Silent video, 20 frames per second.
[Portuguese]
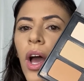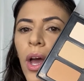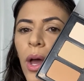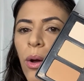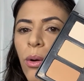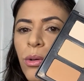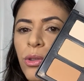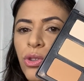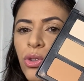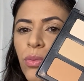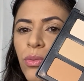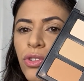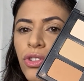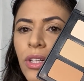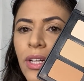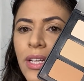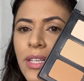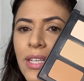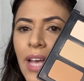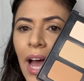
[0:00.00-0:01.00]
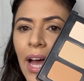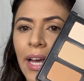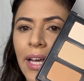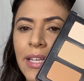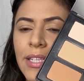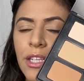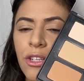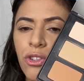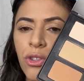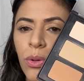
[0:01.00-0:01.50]
eu costumo utilizar
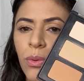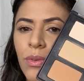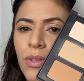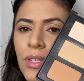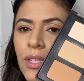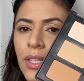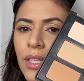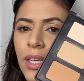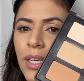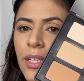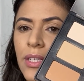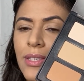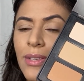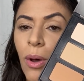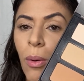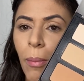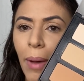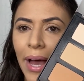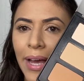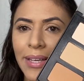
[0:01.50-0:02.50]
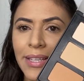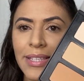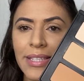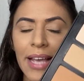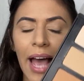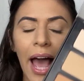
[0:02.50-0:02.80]
esses tons aqui que são mais